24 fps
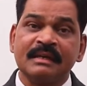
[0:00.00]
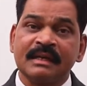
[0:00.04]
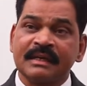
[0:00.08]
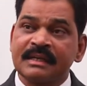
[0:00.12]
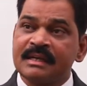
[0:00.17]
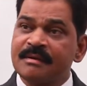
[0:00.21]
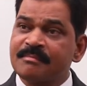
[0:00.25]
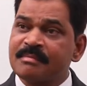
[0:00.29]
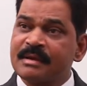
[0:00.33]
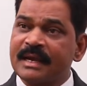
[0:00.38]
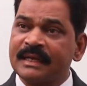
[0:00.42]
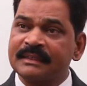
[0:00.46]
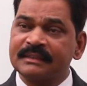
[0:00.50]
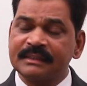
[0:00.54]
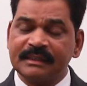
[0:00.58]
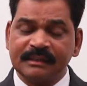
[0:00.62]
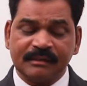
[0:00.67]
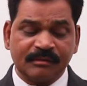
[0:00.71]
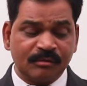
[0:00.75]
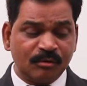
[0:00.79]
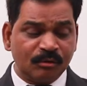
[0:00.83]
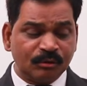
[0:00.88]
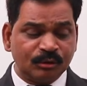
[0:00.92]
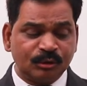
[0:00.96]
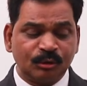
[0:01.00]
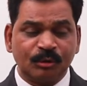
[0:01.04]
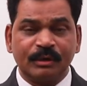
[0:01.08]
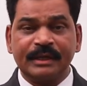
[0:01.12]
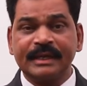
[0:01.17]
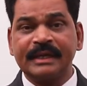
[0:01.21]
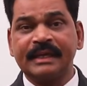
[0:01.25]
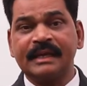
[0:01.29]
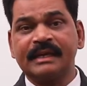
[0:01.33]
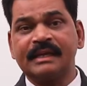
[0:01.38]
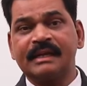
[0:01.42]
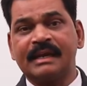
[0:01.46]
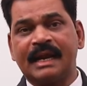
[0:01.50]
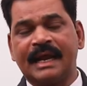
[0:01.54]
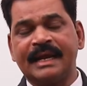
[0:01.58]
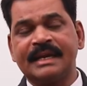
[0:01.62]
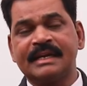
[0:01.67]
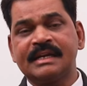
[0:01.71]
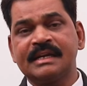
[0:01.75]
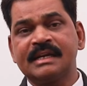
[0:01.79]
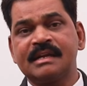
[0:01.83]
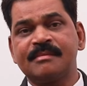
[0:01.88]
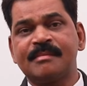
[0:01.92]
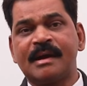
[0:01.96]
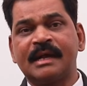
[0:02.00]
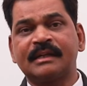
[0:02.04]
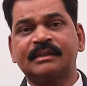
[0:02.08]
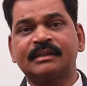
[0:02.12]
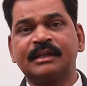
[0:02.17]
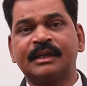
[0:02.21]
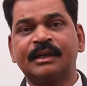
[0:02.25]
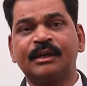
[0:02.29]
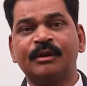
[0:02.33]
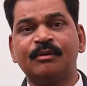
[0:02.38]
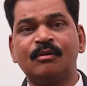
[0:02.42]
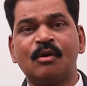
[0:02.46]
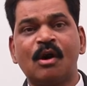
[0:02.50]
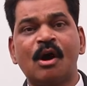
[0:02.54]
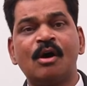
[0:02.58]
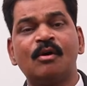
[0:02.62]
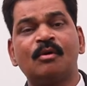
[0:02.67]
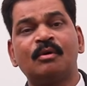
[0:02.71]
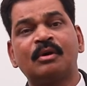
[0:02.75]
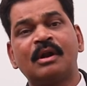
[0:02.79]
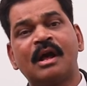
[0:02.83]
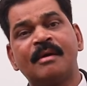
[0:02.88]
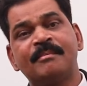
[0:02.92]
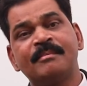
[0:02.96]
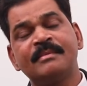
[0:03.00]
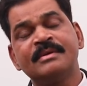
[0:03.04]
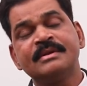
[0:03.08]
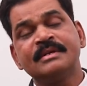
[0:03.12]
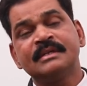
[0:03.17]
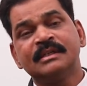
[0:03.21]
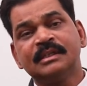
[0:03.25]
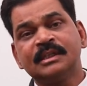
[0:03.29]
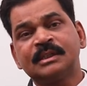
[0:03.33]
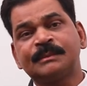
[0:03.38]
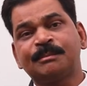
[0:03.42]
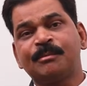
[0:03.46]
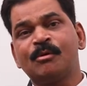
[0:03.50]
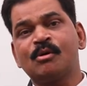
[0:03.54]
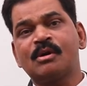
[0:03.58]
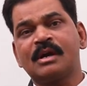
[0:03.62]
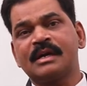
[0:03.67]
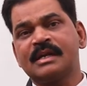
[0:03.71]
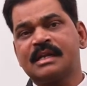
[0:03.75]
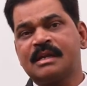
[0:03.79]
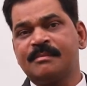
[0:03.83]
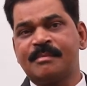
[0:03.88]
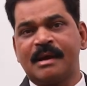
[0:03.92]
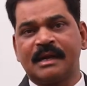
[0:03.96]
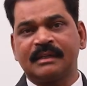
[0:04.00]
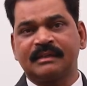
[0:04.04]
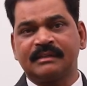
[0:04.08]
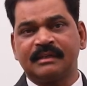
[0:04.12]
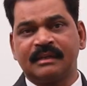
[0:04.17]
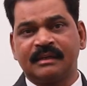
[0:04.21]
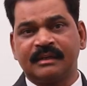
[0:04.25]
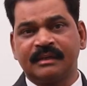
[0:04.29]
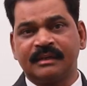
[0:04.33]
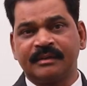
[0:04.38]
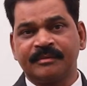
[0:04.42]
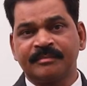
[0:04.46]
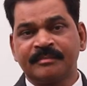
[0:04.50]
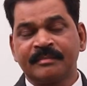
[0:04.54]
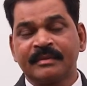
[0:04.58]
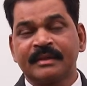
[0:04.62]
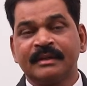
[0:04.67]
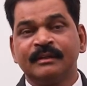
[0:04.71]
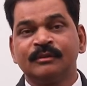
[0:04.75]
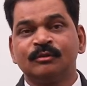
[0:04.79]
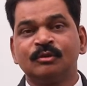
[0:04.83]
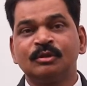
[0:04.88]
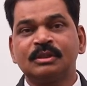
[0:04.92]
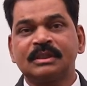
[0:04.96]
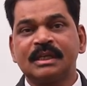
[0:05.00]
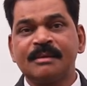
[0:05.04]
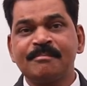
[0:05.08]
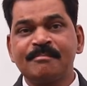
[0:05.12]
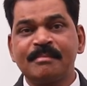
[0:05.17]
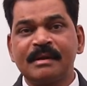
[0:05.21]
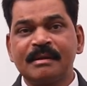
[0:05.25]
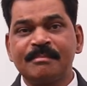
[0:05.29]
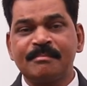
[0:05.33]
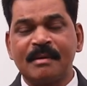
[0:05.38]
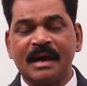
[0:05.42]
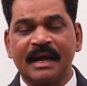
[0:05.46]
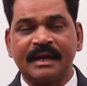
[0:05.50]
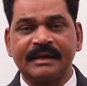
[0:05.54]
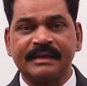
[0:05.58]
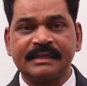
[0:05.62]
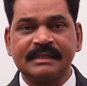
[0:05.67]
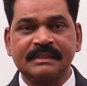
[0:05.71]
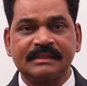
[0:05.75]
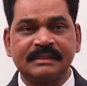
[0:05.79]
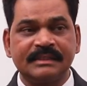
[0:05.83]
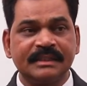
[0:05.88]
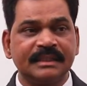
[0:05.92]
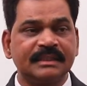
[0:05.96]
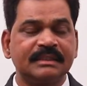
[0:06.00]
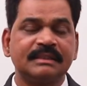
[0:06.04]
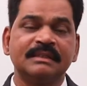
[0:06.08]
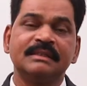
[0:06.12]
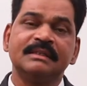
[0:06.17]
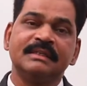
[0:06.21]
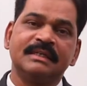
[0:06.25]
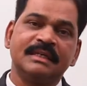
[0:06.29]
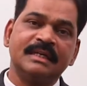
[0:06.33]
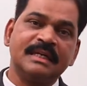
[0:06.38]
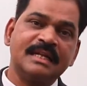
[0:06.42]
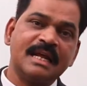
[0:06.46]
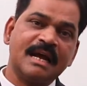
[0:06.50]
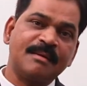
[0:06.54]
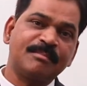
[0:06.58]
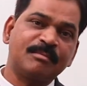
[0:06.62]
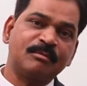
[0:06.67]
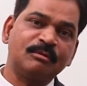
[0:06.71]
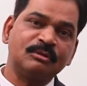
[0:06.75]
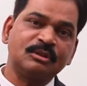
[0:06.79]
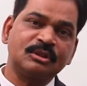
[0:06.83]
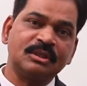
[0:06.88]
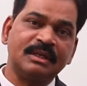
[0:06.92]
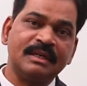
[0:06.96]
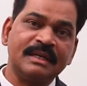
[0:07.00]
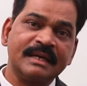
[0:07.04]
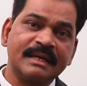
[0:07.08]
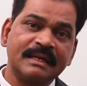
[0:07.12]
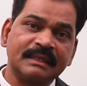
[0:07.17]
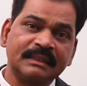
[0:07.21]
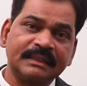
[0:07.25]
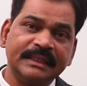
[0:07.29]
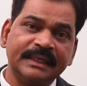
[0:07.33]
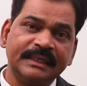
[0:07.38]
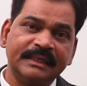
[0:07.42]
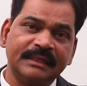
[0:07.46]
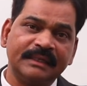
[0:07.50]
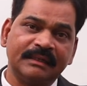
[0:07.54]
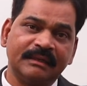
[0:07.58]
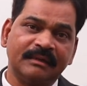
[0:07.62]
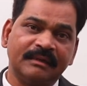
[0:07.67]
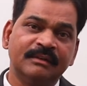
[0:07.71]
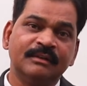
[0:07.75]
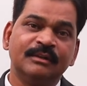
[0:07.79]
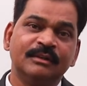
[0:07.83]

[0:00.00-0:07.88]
कि हम कैसे इनको जोड़ेंगे कि राइटिंग की बात कर रहे हो और आप स्पोकन की बात कर रहे हैं तो सिंपल पार्ट इज दिस यदि आप कुछ लिखते हैं